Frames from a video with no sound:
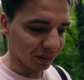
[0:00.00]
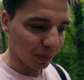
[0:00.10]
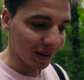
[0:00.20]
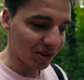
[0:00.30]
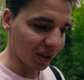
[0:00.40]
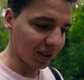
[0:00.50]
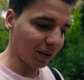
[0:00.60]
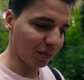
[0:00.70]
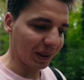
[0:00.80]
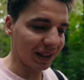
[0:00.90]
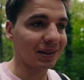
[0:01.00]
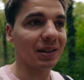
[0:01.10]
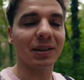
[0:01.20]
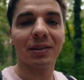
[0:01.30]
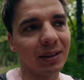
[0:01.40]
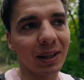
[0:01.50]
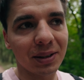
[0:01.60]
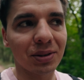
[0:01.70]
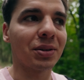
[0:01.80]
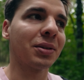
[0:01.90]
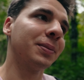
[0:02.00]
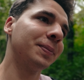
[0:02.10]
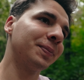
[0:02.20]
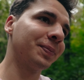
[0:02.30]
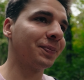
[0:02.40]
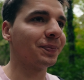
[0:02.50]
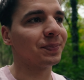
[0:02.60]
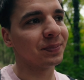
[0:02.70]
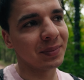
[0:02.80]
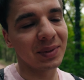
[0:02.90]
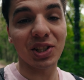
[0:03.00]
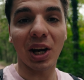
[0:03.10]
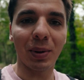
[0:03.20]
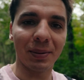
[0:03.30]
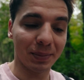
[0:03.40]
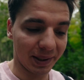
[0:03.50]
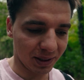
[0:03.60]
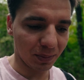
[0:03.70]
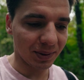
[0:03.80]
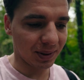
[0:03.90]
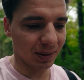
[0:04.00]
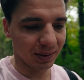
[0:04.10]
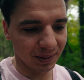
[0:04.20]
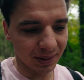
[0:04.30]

Wymęczenie w pracy też działa bardzo mocno.